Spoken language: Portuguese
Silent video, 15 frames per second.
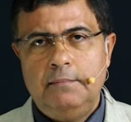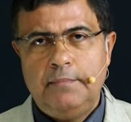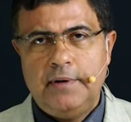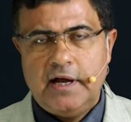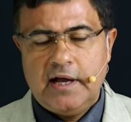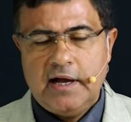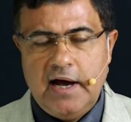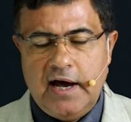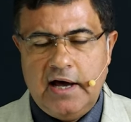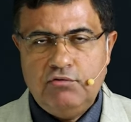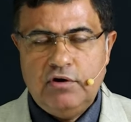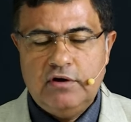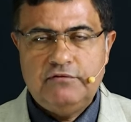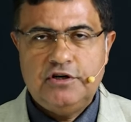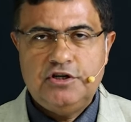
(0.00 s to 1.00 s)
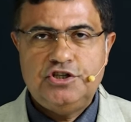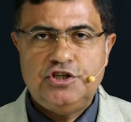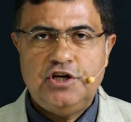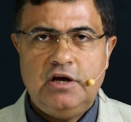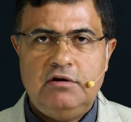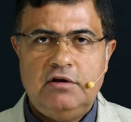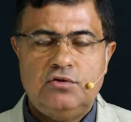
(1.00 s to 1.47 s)
pregai o
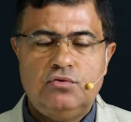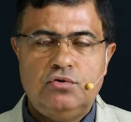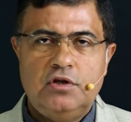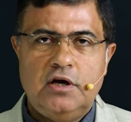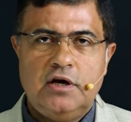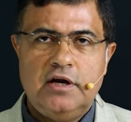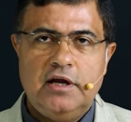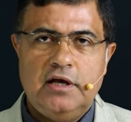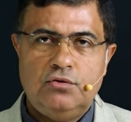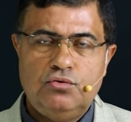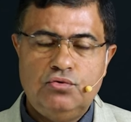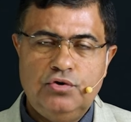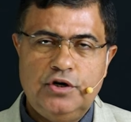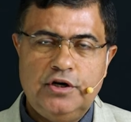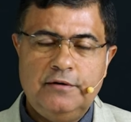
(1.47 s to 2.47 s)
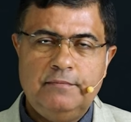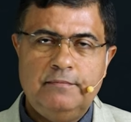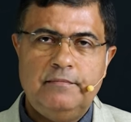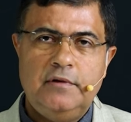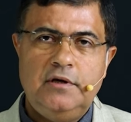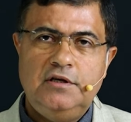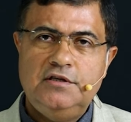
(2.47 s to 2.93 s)
Evangelho a toda criatura,
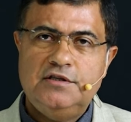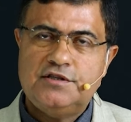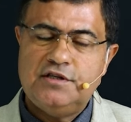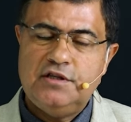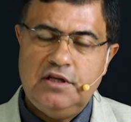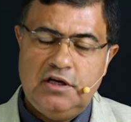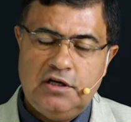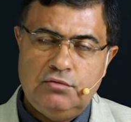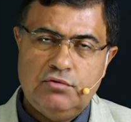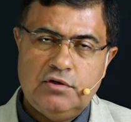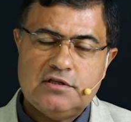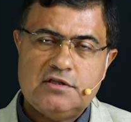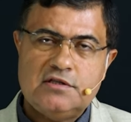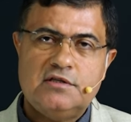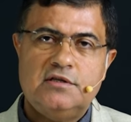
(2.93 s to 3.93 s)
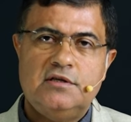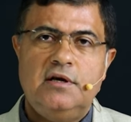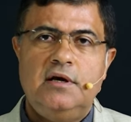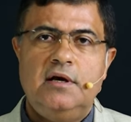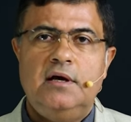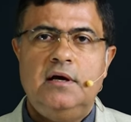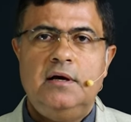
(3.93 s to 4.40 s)
ensinando-as,
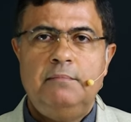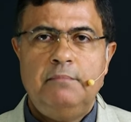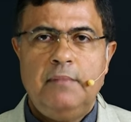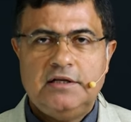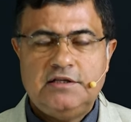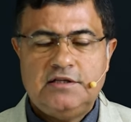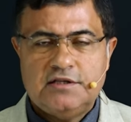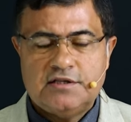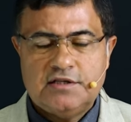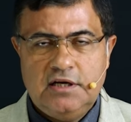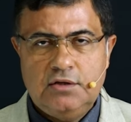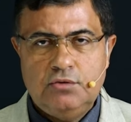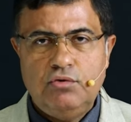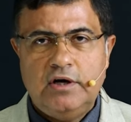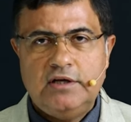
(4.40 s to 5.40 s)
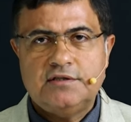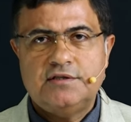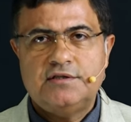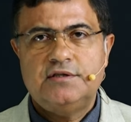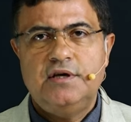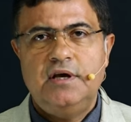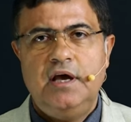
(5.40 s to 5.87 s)

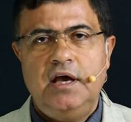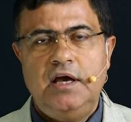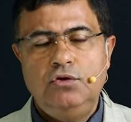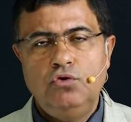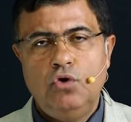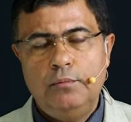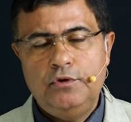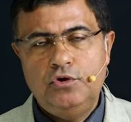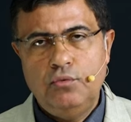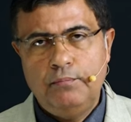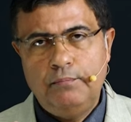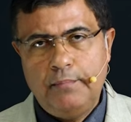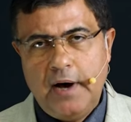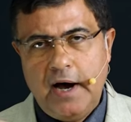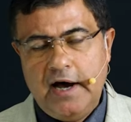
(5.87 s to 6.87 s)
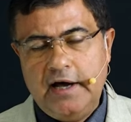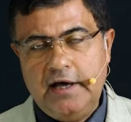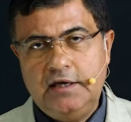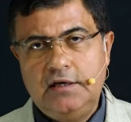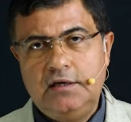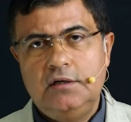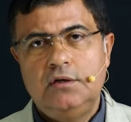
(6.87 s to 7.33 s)
batizando-as em nome do
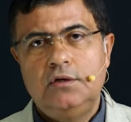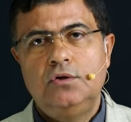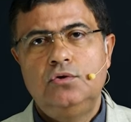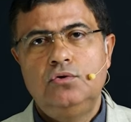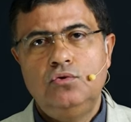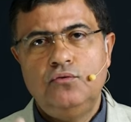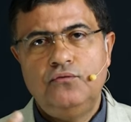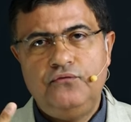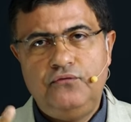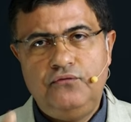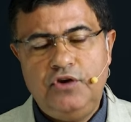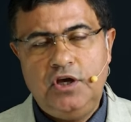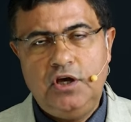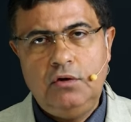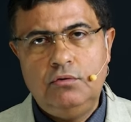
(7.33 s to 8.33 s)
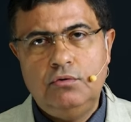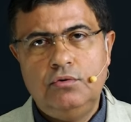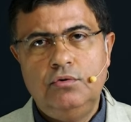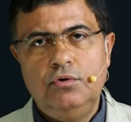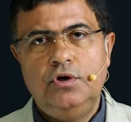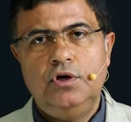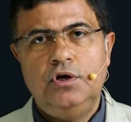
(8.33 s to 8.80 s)
Pai, do
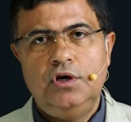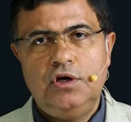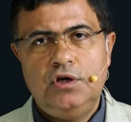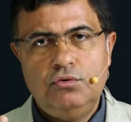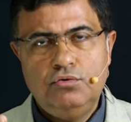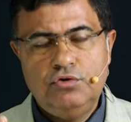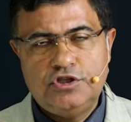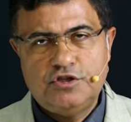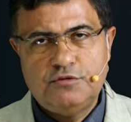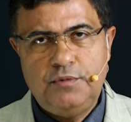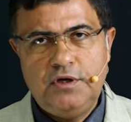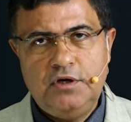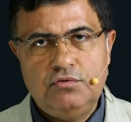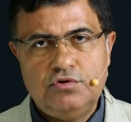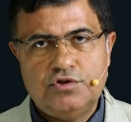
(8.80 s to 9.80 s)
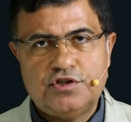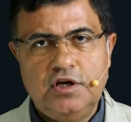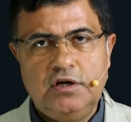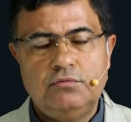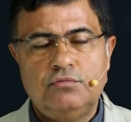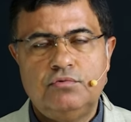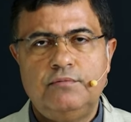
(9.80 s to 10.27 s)
Filho e do Espírito
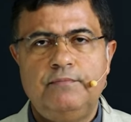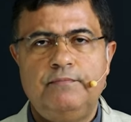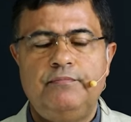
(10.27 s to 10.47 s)
Santo.